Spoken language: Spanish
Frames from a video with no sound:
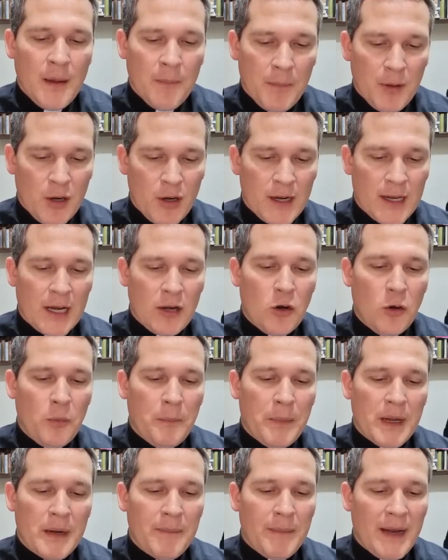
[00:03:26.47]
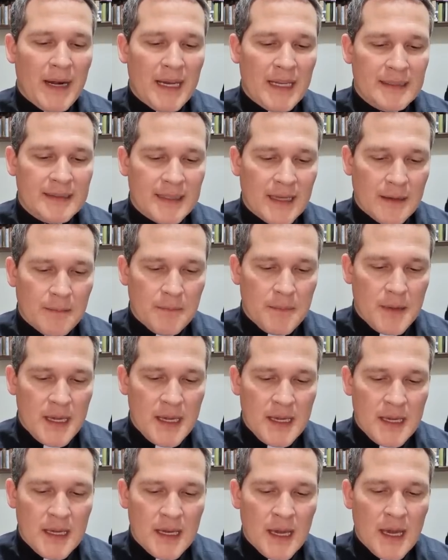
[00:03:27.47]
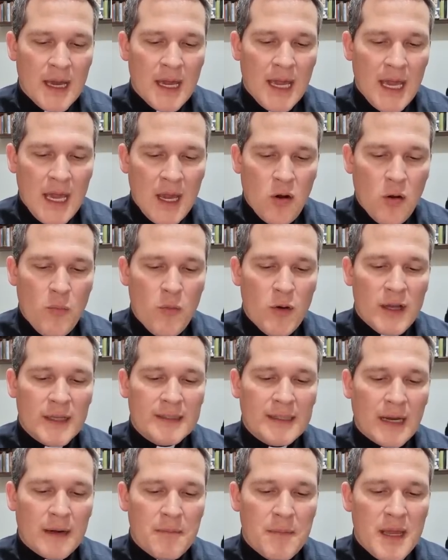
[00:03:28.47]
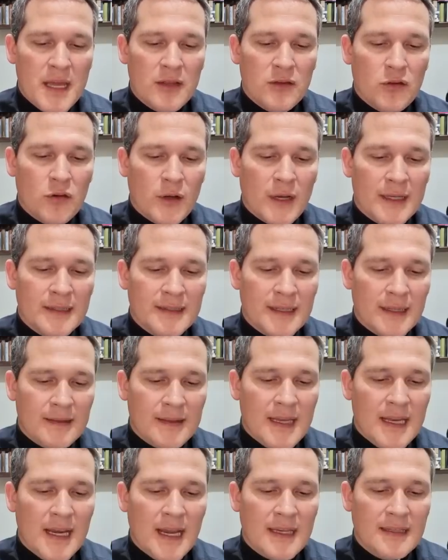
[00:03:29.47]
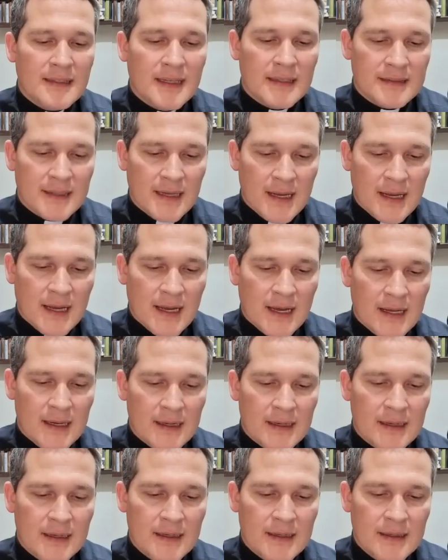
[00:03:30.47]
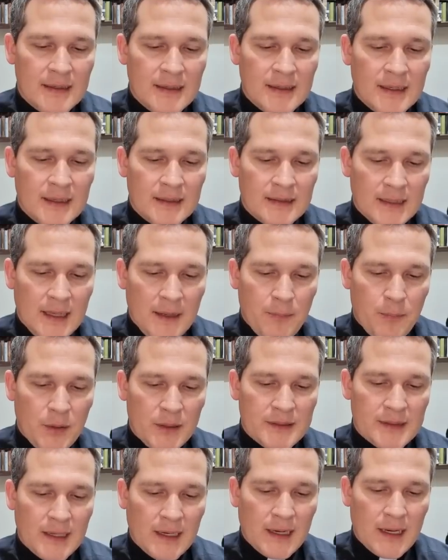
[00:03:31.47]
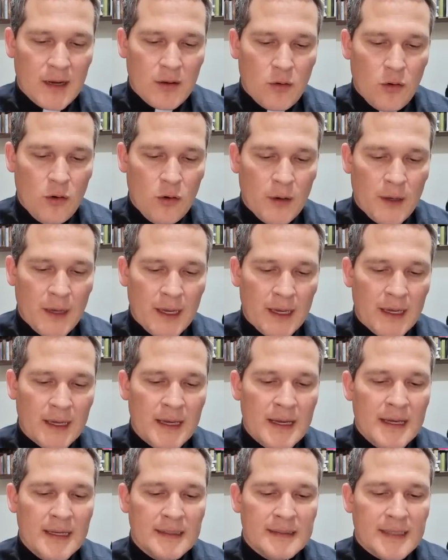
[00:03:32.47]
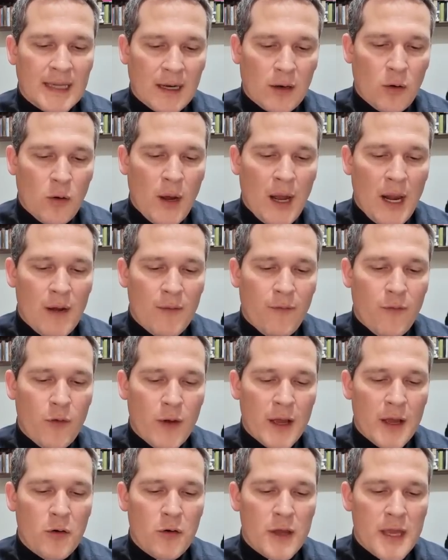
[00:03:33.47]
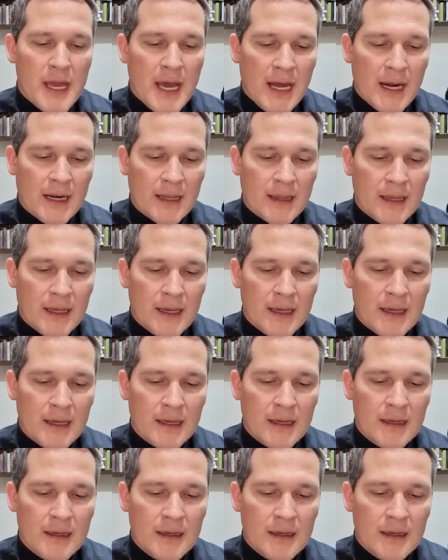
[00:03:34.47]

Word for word: Pero el que no permanece en mí es como el sarmiento que se tira y se seca. Después se recoge, se arroja al fuego y arde.